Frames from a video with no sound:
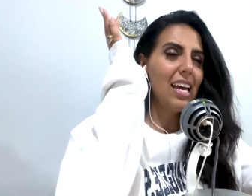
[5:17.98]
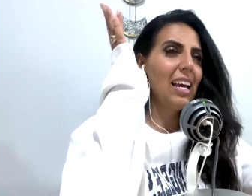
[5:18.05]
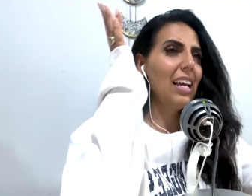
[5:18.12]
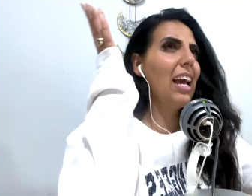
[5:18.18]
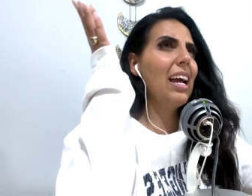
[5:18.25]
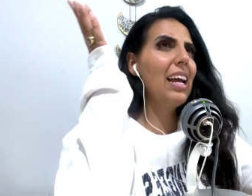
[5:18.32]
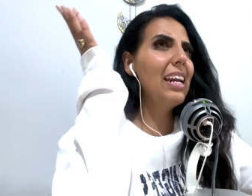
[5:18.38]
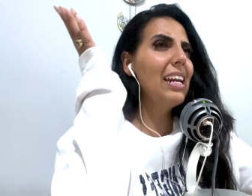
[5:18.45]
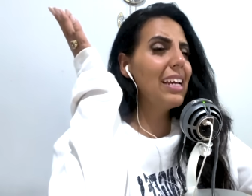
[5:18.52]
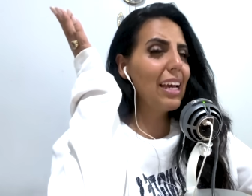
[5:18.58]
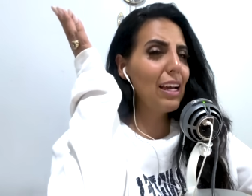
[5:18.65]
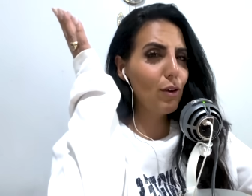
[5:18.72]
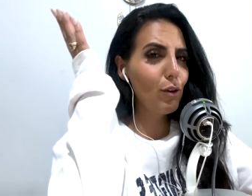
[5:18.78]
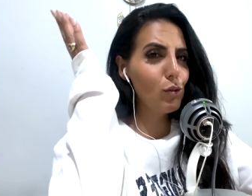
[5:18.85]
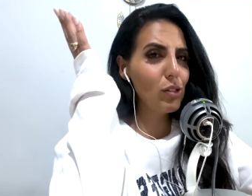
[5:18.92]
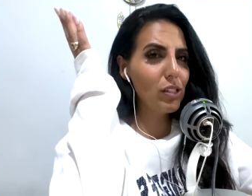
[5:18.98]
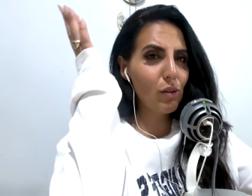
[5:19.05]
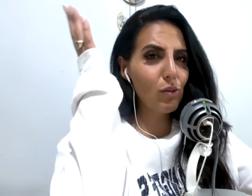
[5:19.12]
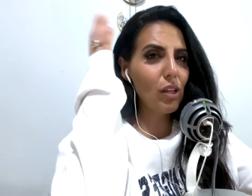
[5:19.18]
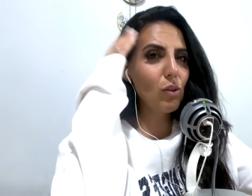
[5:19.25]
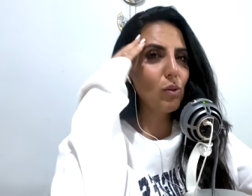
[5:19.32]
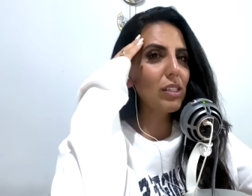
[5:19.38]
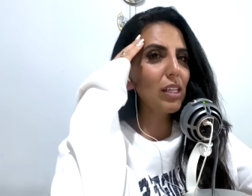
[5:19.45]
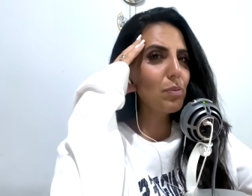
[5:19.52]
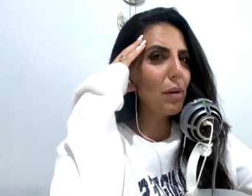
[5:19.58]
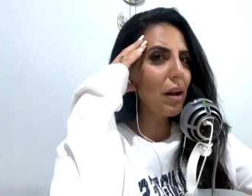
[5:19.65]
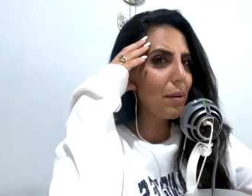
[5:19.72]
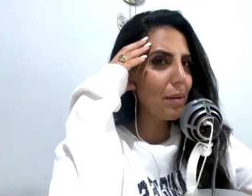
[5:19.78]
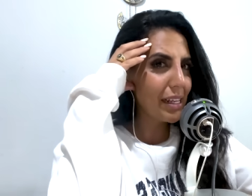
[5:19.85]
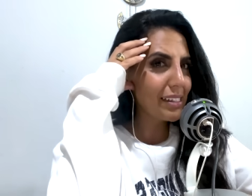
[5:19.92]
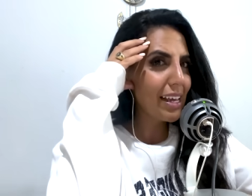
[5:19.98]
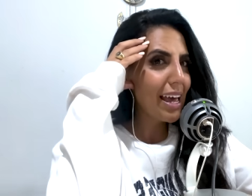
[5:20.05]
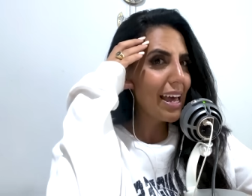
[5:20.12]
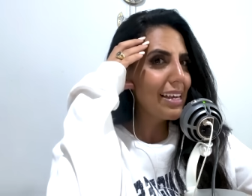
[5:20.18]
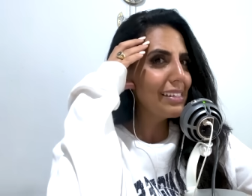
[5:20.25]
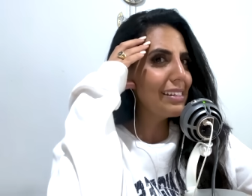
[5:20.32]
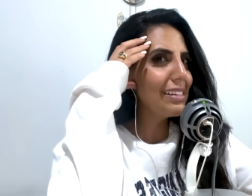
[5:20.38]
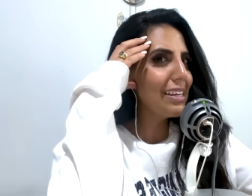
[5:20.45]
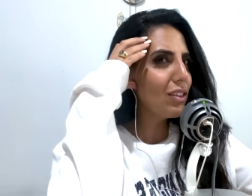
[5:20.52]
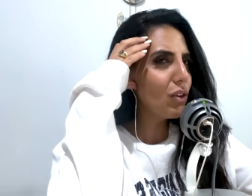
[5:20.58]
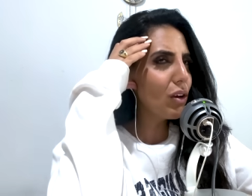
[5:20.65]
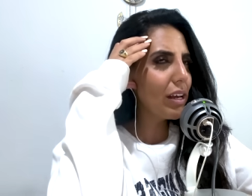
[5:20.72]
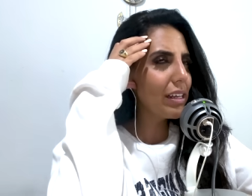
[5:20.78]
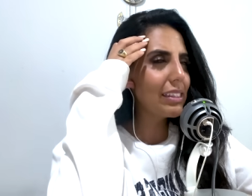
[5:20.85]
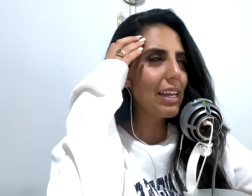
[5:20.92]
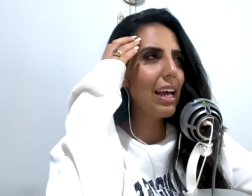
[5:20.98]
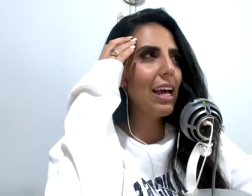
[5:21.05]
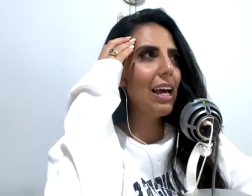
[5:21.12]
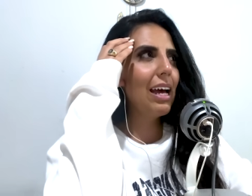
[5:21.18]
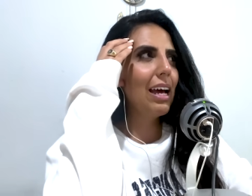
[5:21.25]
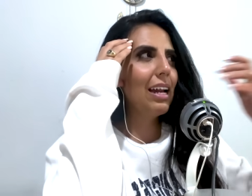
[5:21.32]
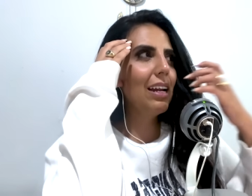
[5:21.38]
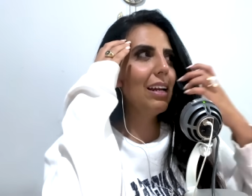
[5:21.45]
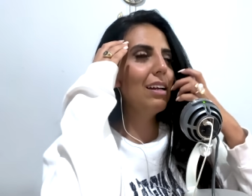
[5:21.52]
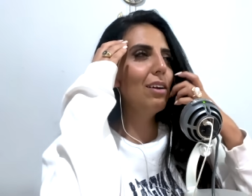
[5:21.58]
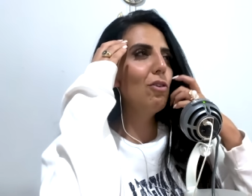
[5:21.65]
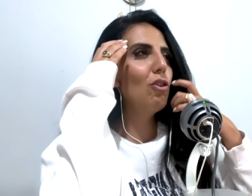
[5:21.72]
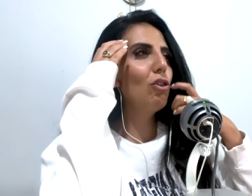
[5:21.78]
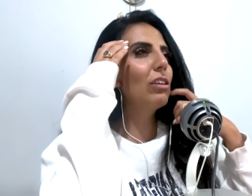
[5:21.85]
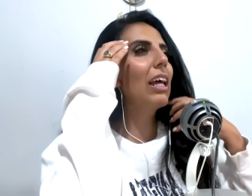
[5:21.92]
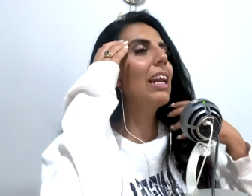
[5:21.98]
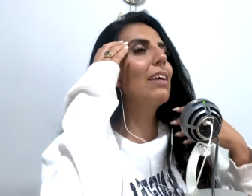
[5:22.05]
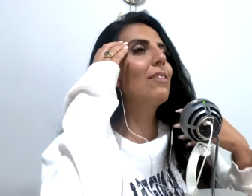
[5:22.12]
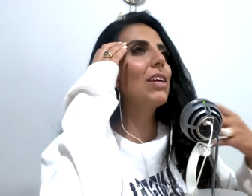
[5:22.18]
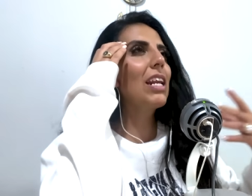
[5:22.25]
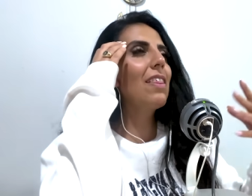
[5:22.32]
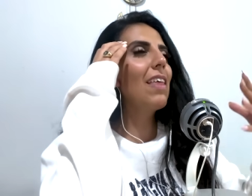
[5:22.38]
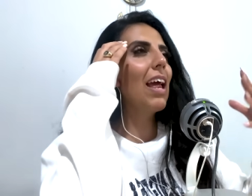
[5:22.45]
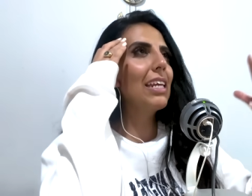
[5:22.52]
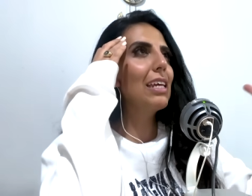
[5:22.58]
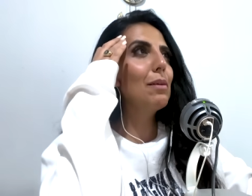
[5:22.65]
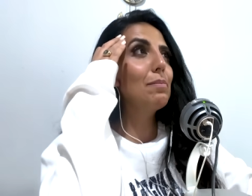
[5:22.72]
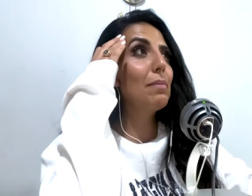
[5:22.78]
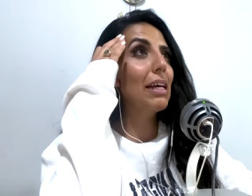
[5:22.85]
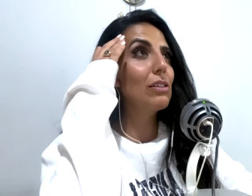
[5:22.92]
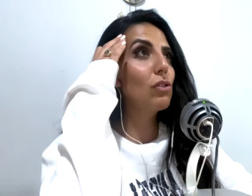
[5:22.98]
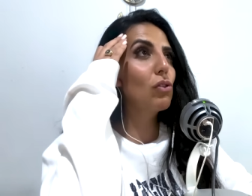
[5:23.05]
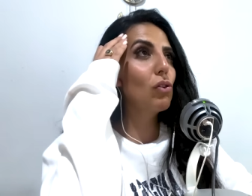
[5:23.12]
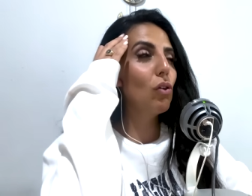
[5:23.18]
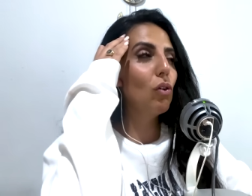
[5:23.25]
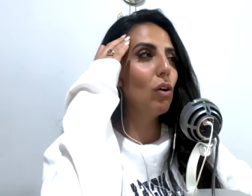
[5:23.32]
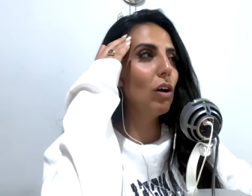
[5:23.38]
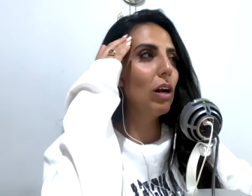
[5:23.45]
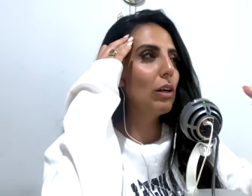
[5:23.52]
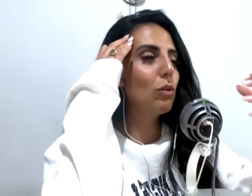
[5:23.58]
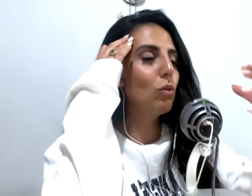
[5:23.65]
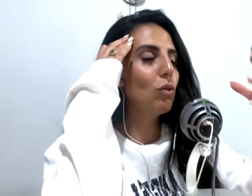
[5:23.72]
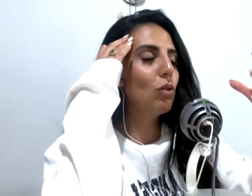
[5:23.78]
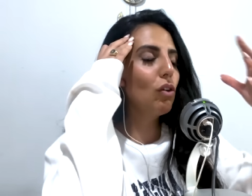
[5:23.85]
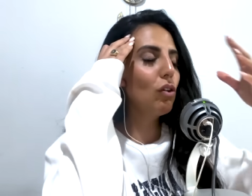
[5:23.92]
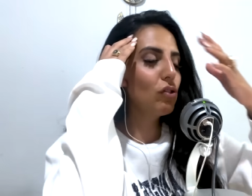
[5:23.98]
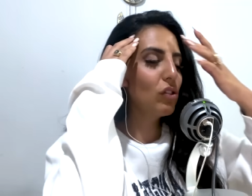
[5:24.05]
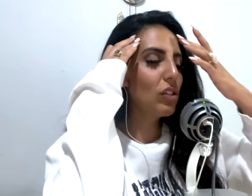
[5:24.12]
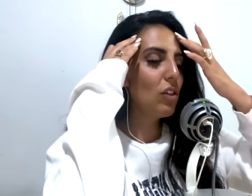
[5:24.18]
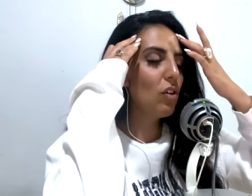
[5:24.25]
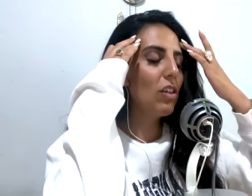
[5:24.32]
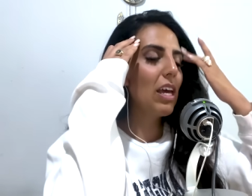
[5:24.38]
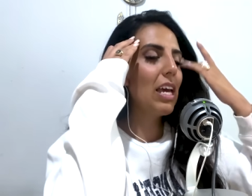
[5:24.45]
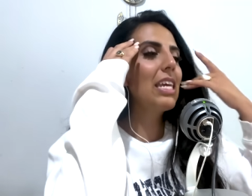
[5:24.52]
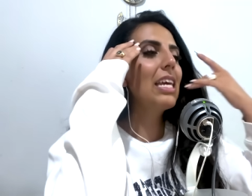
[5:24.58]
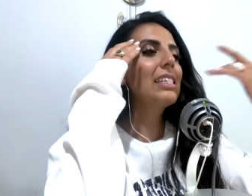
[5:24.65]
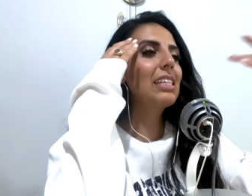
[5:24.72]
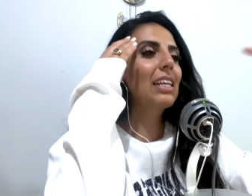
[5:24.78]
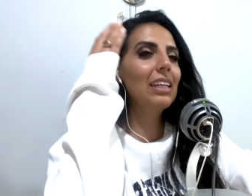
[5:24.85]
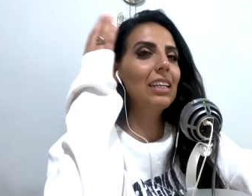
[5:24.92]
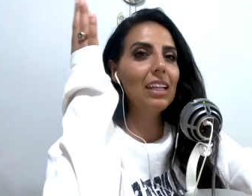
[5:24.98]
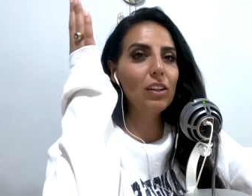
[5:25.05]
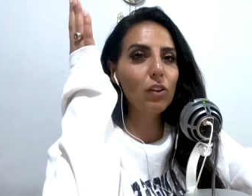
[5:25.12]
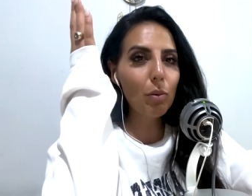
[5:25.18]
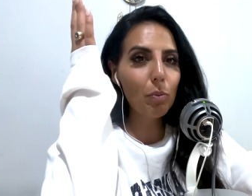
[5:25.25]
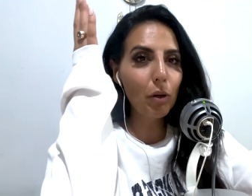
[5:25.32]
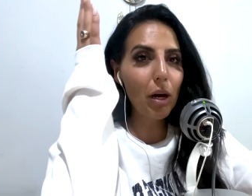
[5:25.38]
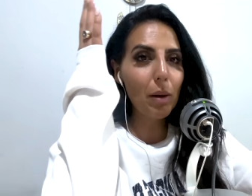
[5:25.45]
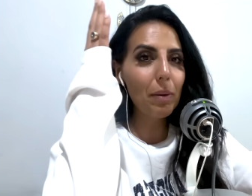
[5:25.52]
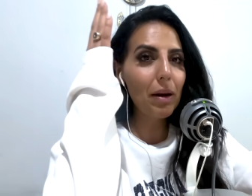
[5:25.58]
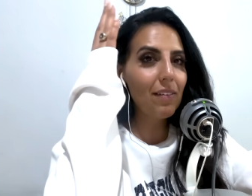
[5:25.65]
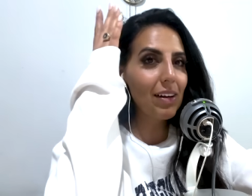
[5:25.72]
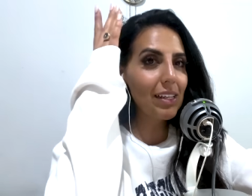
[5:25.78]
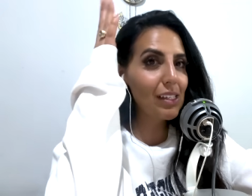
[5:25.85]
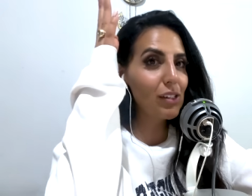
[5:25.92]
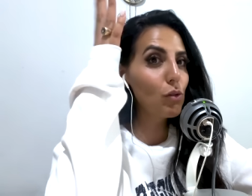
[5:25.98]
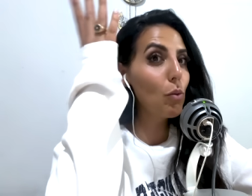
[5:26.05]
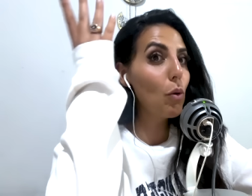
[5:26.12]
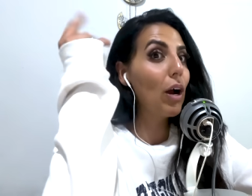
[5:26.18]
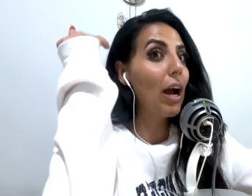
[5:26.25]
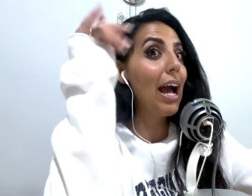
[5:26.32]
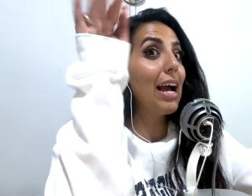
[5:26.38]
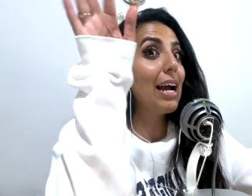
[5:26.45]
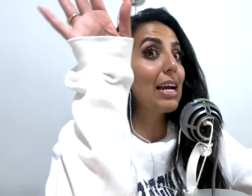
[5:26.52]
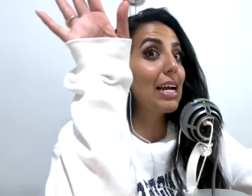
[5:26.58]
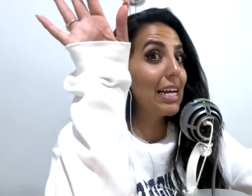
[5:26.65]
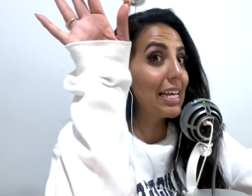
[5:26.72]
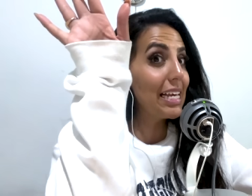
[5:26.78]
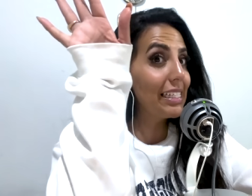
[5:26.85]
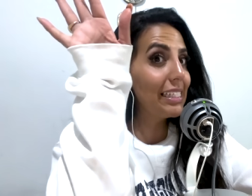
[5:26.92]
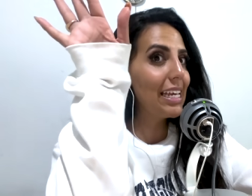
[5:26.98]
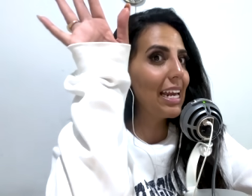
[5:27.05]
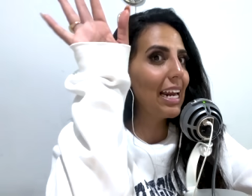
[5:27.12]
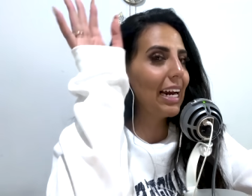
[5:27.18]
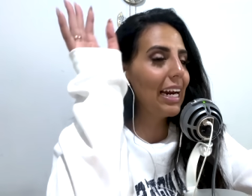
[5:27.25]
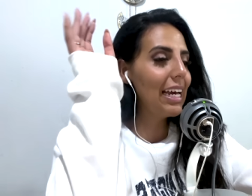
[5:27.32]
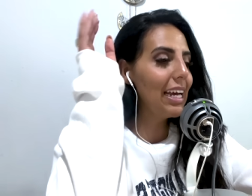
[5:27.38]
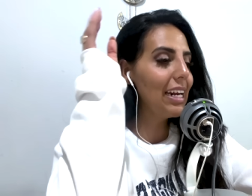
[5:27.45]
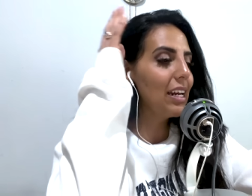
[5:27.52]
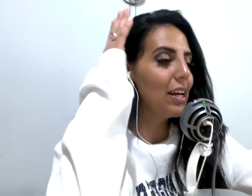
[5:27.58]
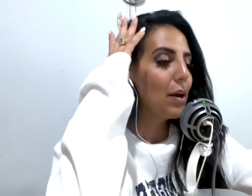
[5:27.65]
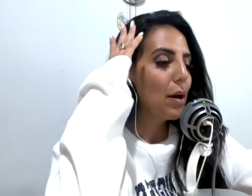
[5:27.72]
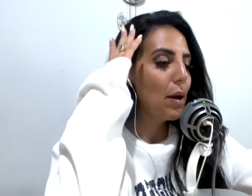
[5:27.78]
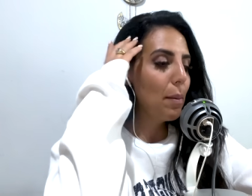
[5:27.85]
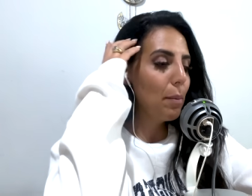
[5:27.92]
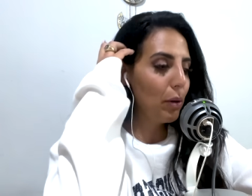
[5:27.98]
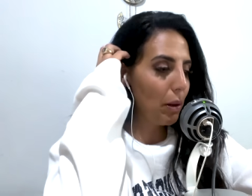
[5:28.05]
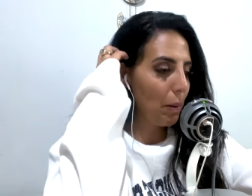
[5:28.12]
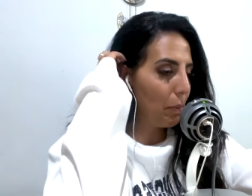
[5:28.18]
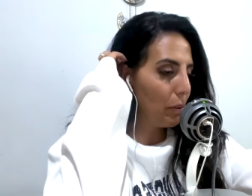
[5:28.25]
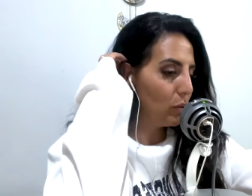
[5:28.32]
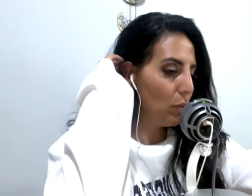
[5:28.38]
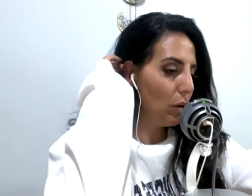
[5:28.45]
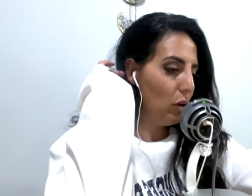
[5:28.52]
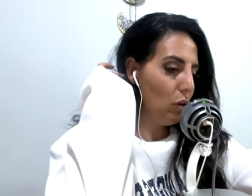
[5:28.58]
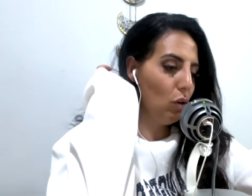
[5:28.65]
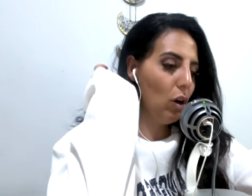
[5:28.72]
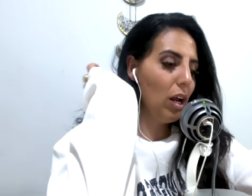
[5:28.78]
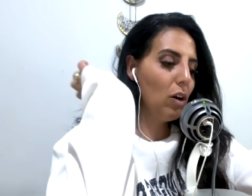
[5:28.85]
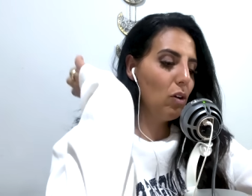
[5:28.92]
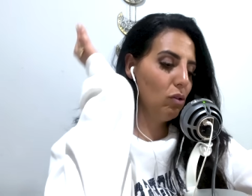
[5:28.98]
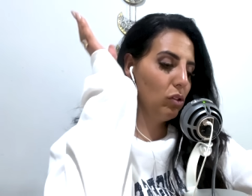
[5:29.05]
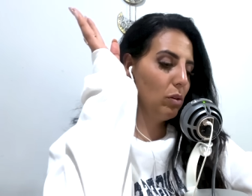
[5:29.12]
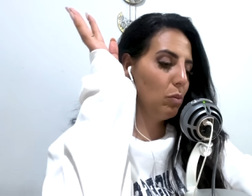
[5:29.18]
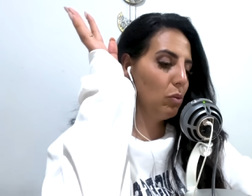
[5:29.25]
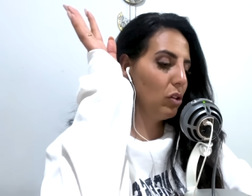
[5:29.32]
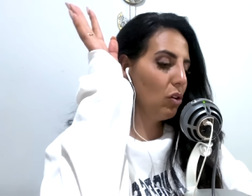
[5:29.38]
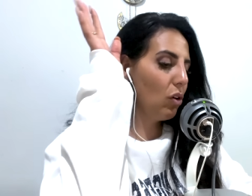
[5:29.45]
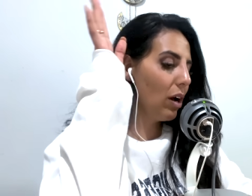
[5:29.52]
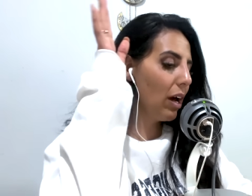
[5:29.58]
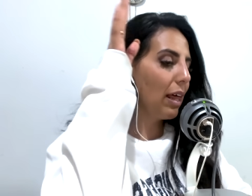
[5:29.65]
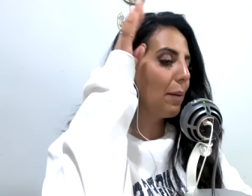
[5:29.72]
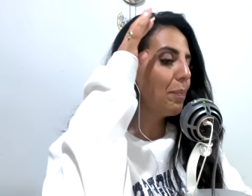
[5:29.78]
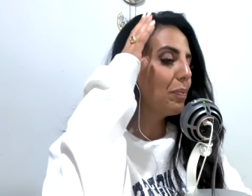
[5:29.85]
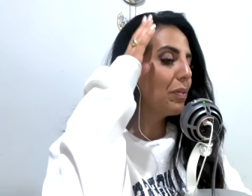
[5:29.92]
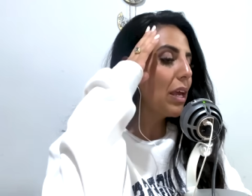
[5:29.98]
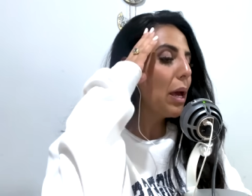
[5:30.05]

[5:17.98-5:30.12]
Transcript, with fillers: que Angélica incluso está usando estas palabras. Siento que esta nota viene de alguien más o algún conocido de ella está tratando de poner palabras en su boca. Quisiera creer, porque pues bueno, no la conocemos enojada.